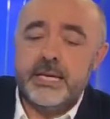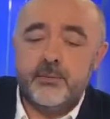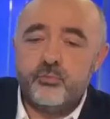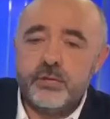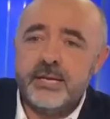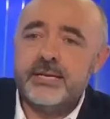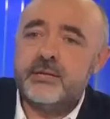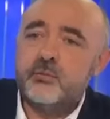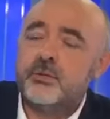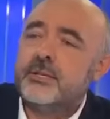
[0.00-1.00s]
Et puis là, il
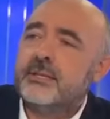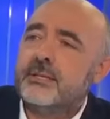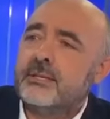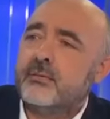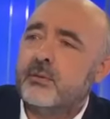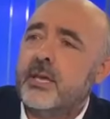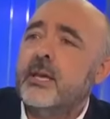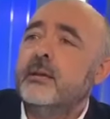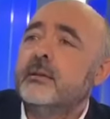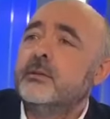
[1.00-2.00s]
a demandé à ses avocats